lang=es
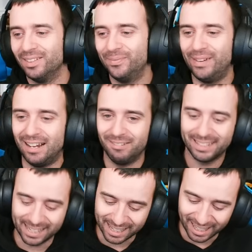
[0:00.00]

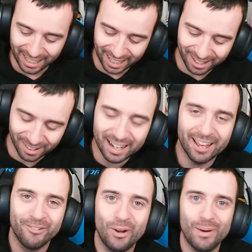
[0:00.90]
Vamos a seguir con
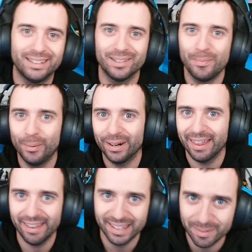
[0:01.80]
la nueva
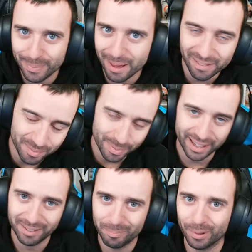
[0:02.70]
temporada de
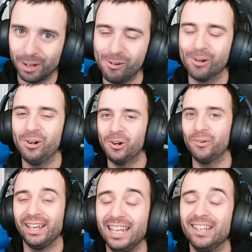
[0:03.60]
PvP en Pokémon
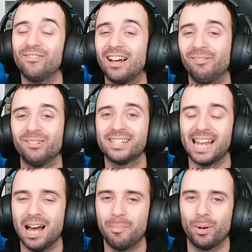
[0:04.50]
GO y vamos
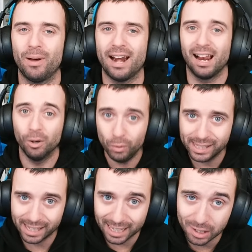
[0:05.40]
a probar al
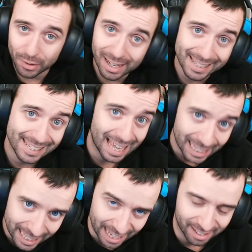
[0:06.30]
Whiskas con el
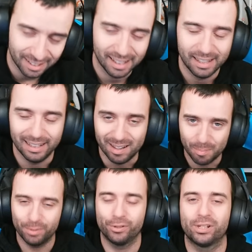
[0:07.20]
escaldar. Le
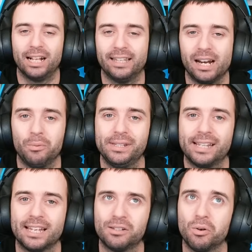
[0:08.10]
han puesto escaldar a
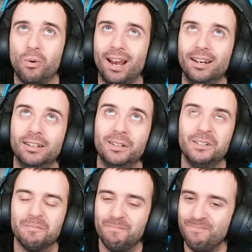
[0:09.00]
Whiskas, lo cual
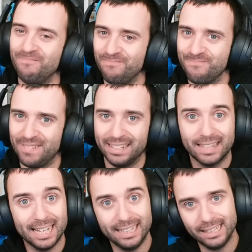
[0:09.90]
mm,
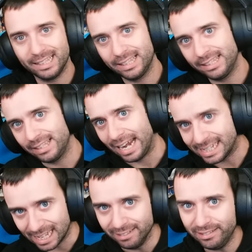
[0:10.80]
está
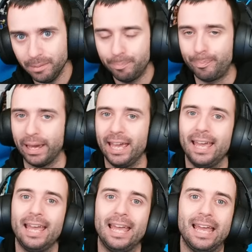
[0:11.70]
interesante,
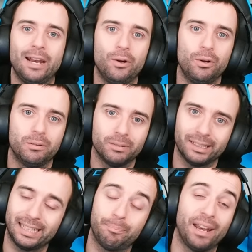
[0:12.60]
pero
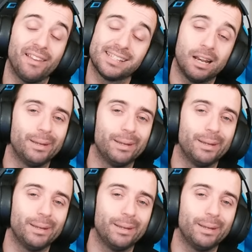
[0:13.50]
pierdes el